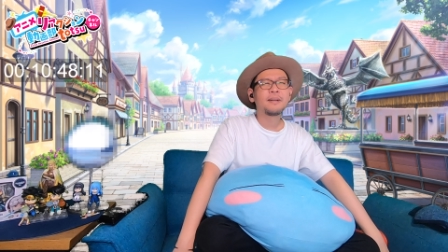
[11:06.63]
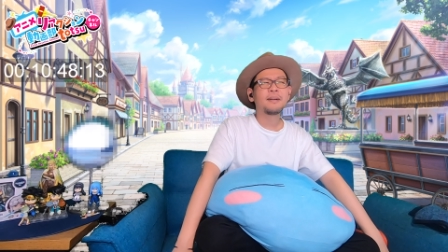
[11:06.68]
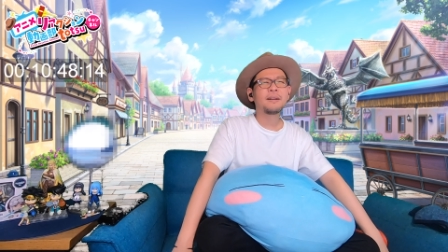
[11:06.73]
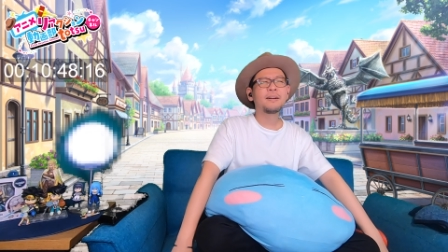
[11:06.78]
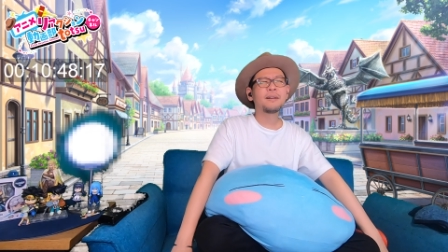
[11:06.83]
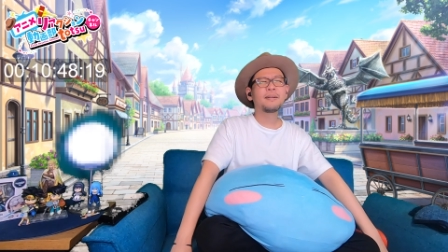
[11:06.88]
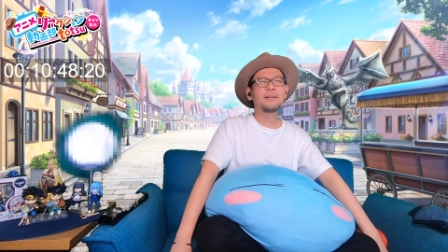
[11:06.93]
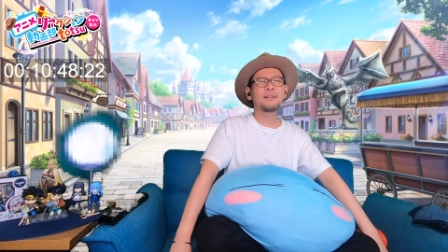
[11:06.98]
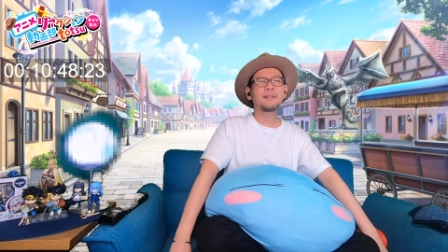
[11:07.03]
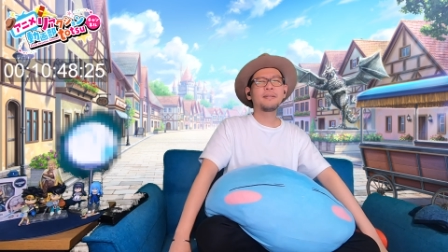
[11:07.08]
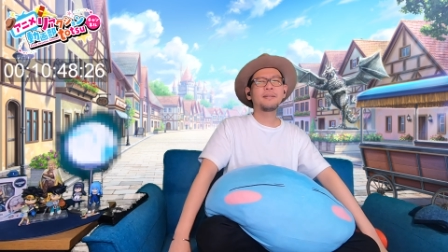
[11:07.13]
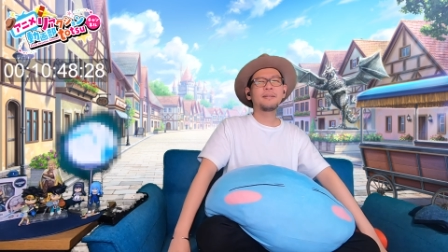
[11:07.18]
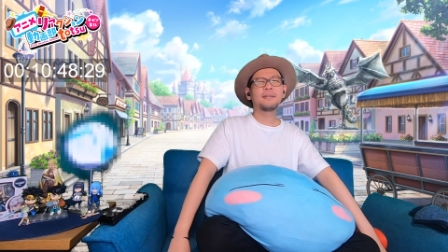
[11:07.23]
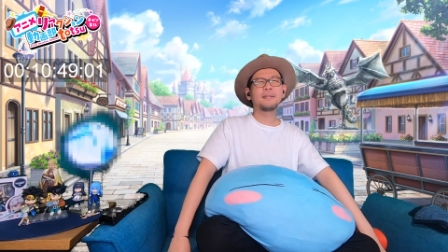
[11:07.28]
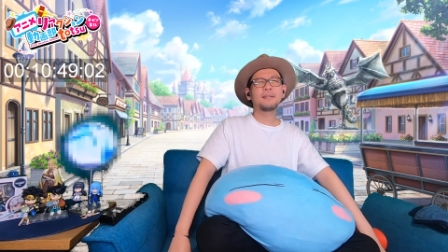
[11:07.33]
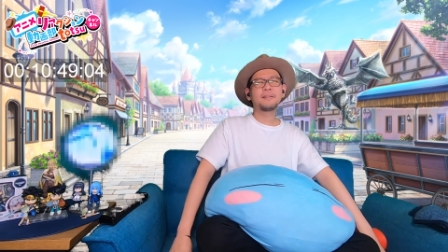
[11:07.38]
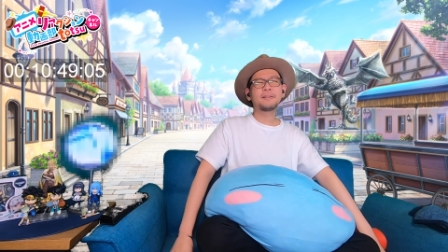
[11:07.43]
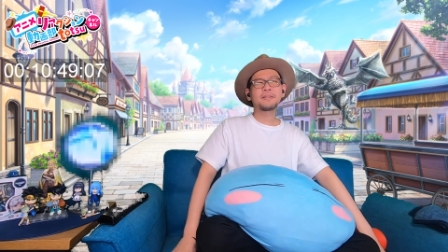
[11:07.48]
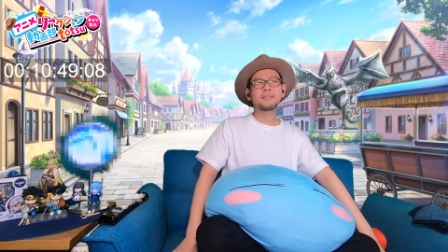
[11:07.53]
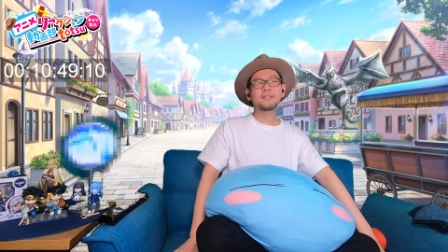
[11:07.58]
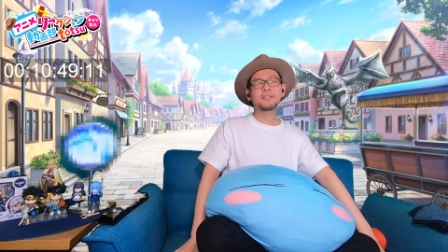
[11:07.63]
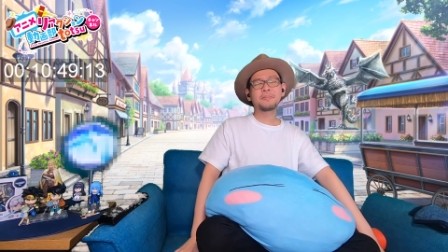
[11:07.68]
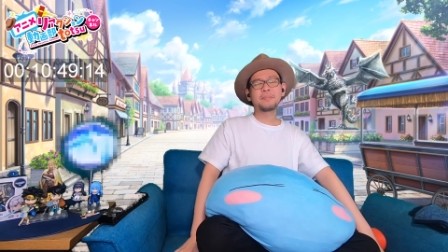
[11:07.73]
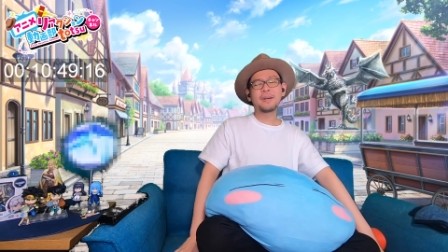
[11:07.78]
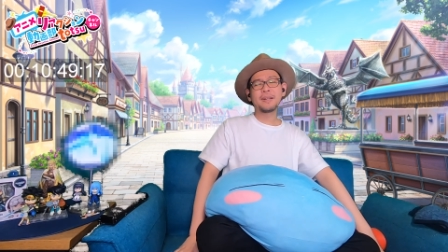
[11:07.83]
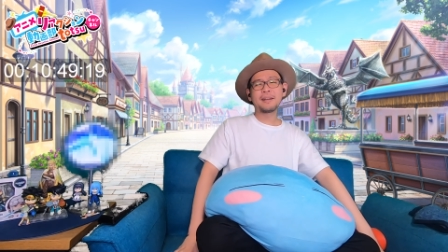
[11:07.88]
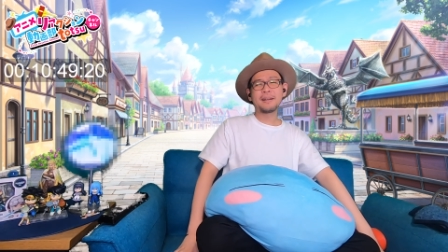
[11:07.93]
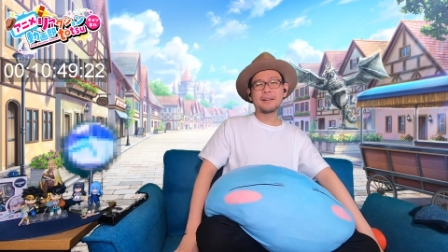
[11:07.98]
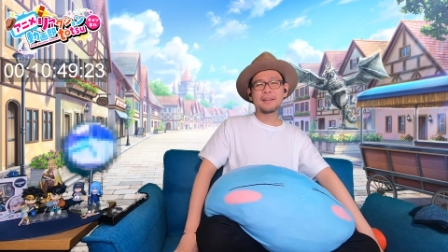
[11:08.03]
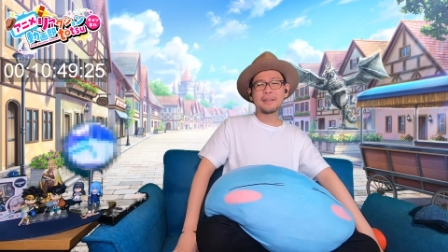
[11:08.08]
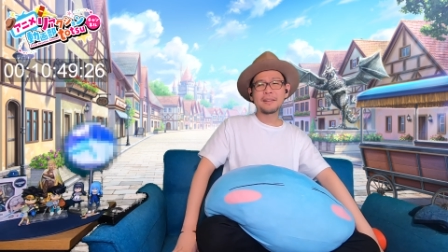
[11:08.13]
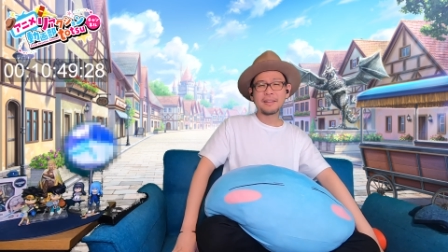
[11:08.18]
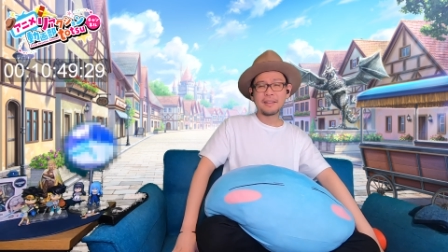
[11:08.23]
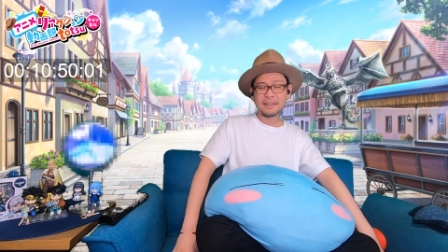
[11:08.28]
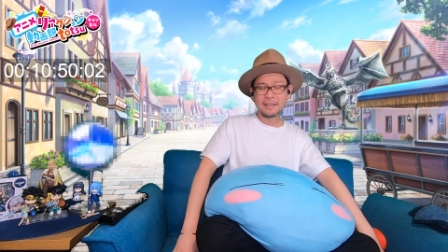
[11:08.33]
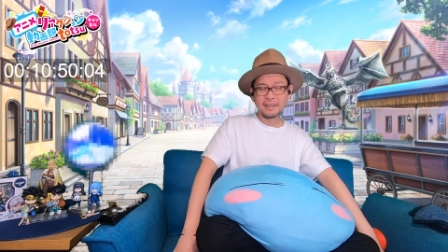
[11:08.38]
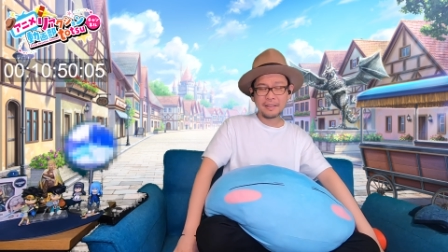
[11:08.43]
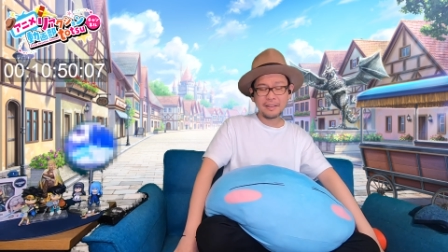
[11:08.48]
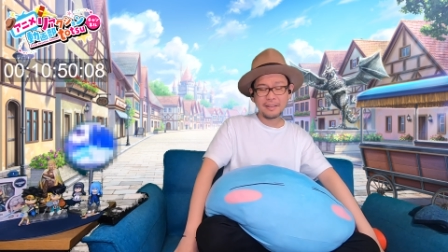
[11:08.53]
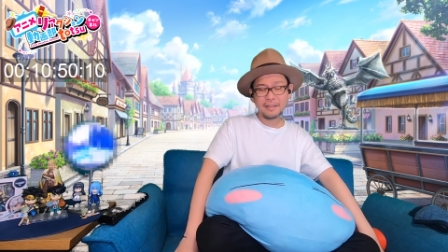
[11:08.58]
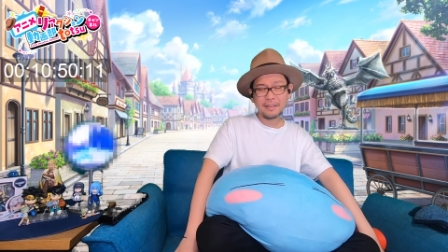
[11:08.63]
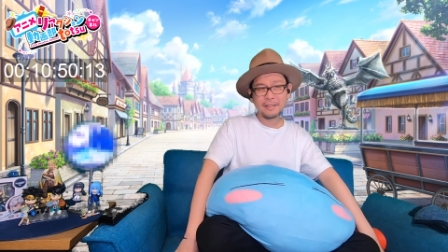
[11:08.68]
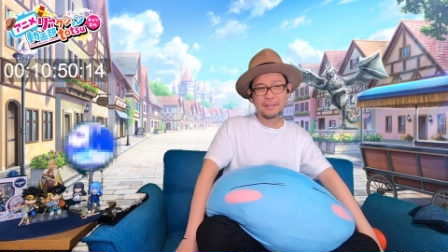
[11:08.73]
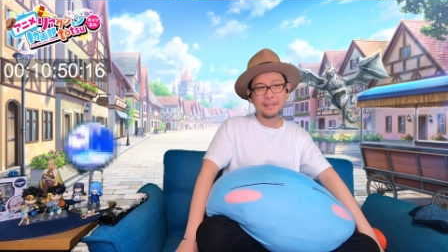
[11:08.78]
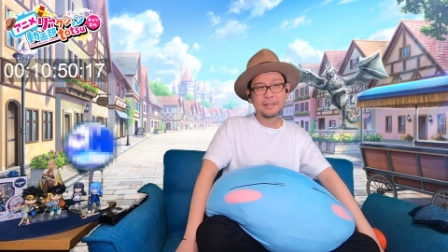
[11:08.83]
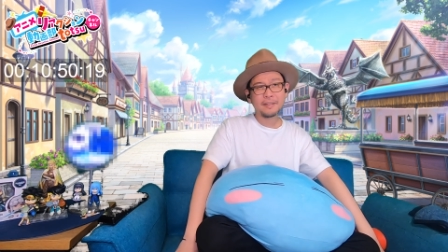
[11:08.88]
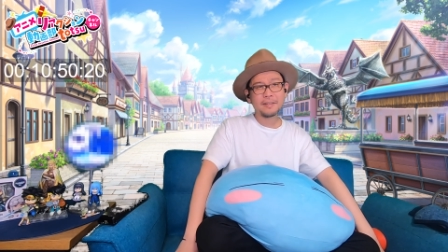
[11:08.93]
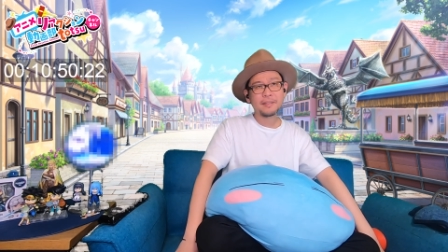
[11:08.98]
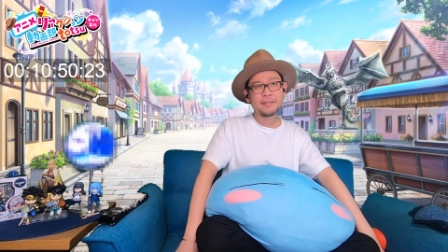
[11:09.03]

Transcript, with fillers: ああ、縛られて